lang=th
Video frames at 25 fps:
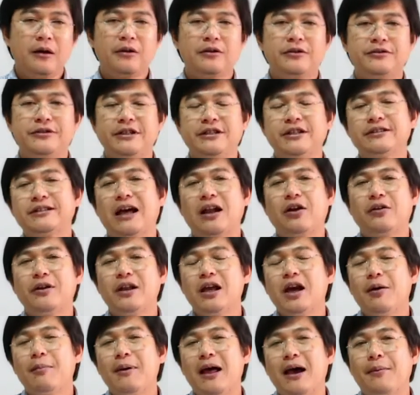สิ่งต่างๆเหล่า
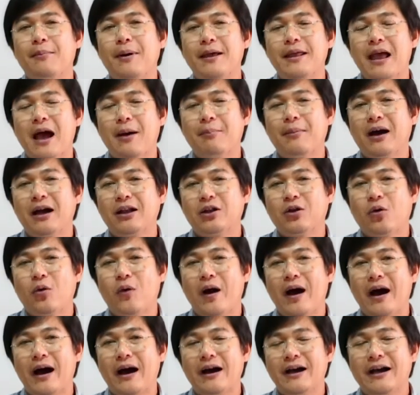นี้กำลังพยายามขัดข
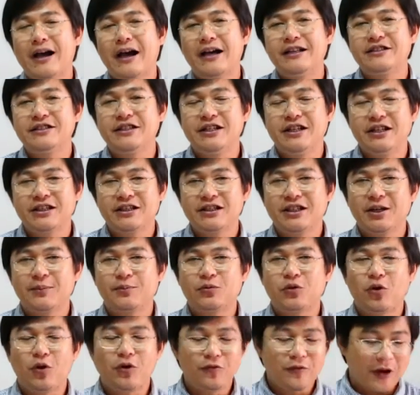วางการเจริญเติบ
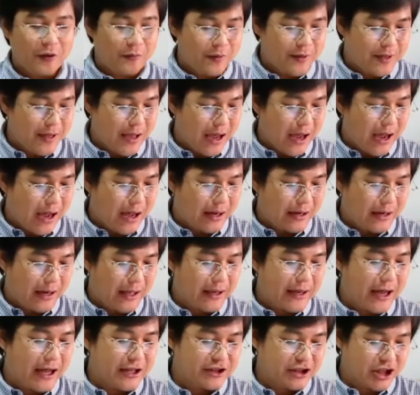โตฝ่ายวิญญาณ และ
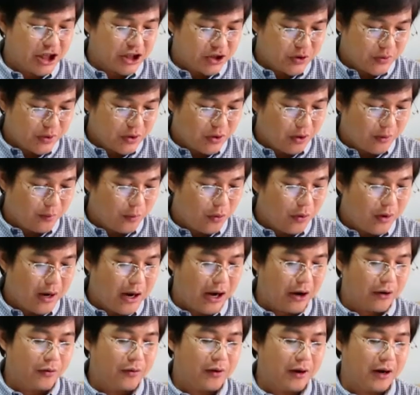การใช้ชีวิตของพวก
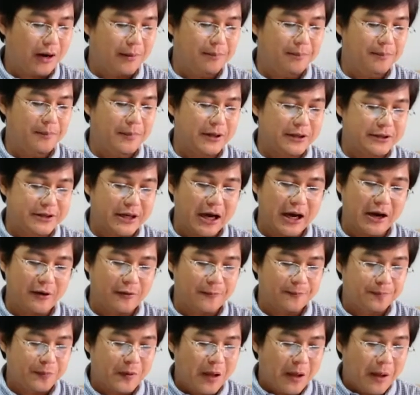เขากับพระเจ้า
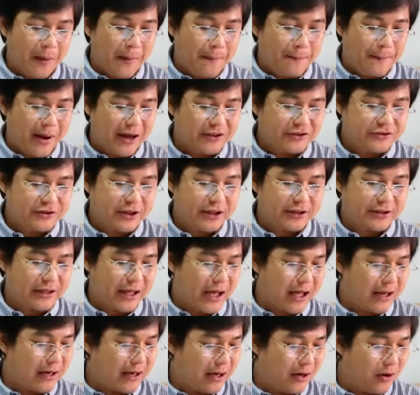มารซา
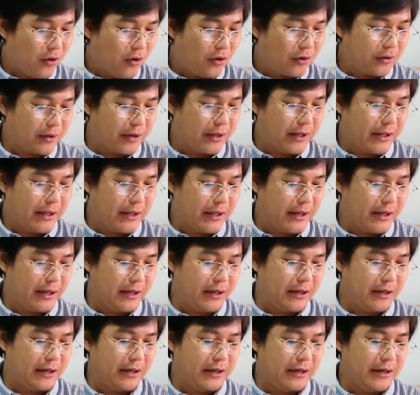ตานและโลกนี้
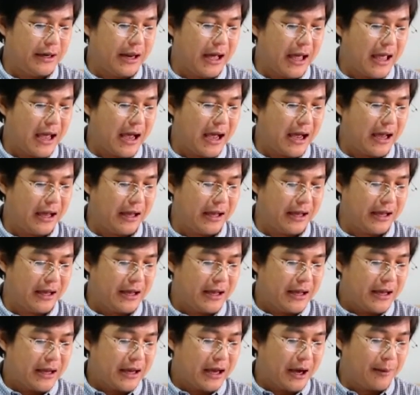ได้ให้
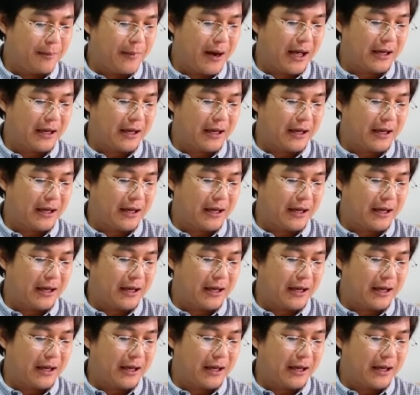กำลัง